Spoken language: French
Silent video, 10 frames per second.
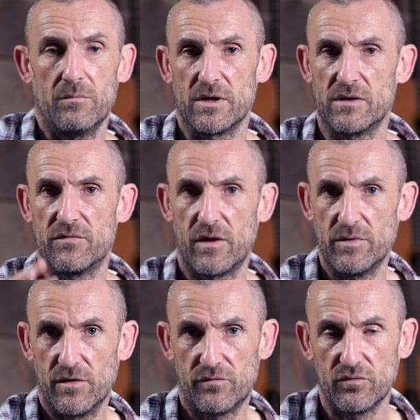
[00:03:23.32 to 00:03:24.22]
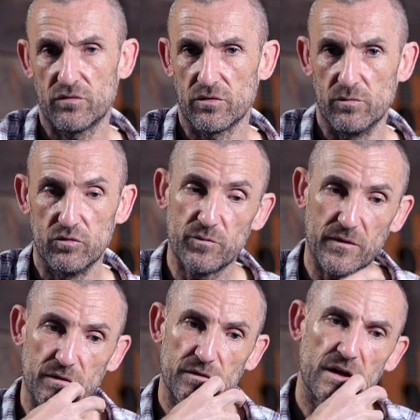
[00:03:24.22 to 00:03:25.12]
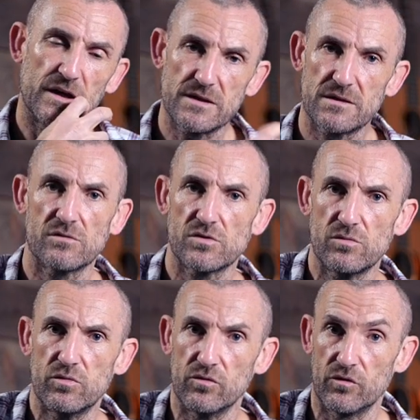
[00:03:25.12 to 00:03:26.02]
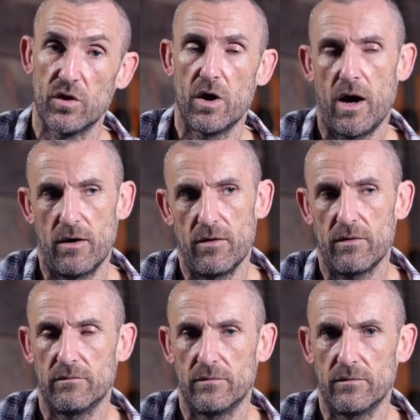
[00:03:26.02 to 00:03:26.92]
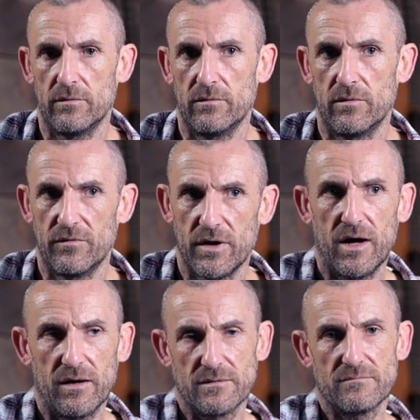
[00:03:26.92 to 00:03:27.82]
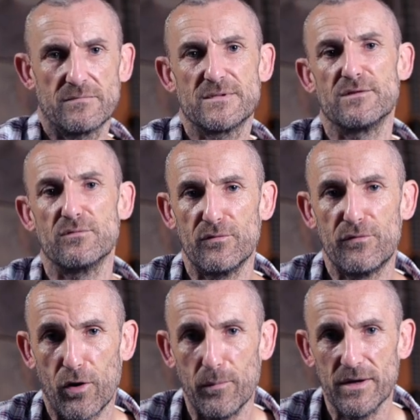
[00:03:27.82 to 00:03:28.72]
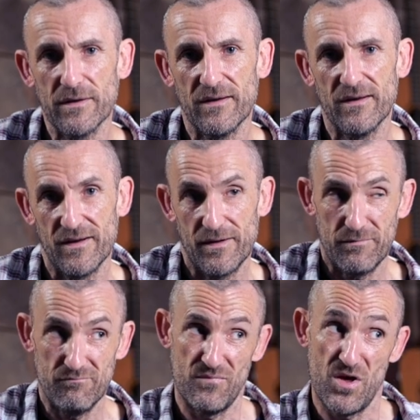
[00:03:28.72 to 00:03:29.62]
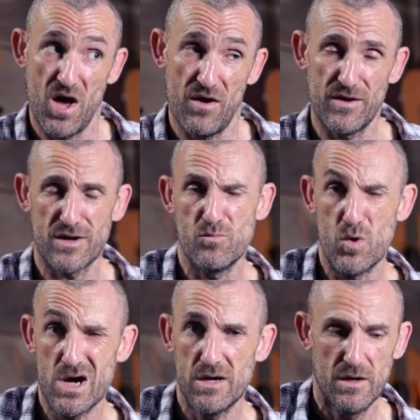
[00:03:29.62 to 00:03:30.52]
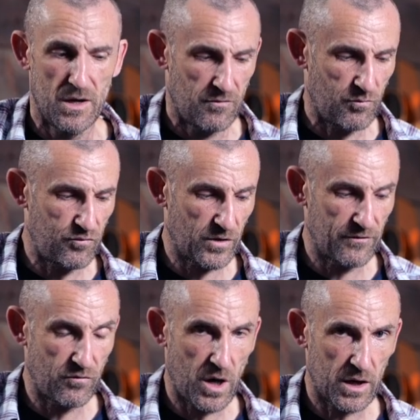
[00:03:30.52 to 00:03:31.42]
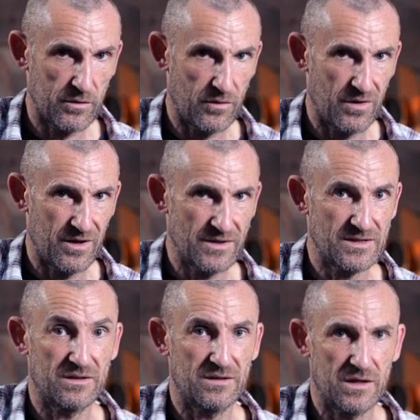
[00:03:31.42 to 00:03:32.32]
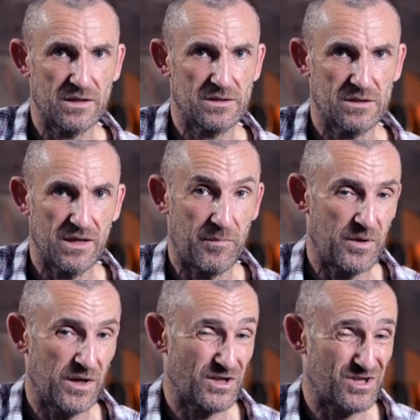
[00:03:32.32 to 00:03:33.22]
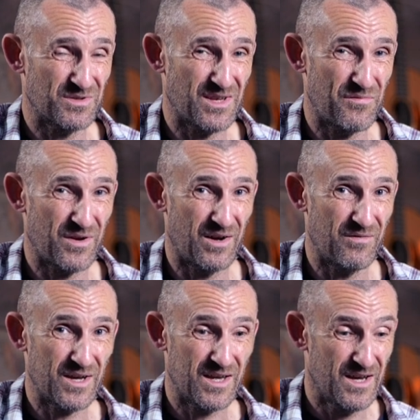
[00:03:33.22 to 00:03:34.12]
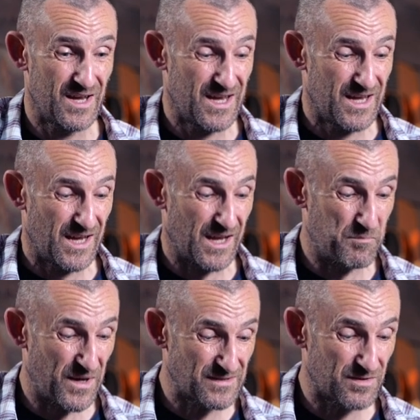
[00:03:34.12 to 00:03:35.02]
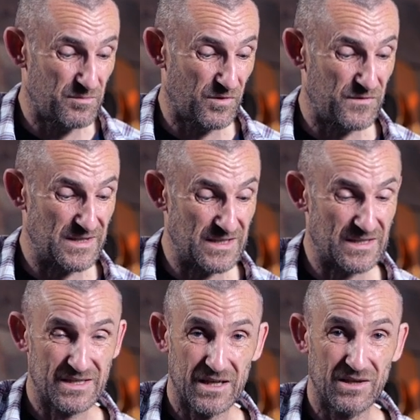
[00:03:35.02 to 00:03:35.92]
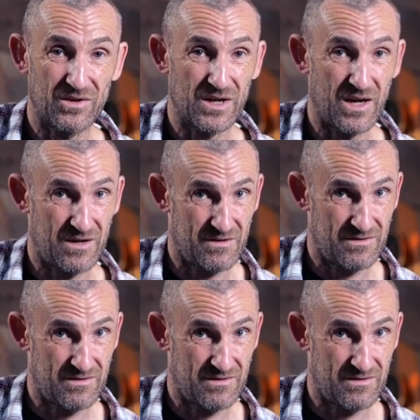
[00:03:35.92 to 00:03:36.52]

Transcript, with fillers: mais qui fait un bien fou sur le blues parce que c'est l'essence du blues. Alors, on verra si vous vous formez bien avec moi, vous pourrez voir que cette tierce a plein de choses à faire avec et pas seulement viser cette note-là.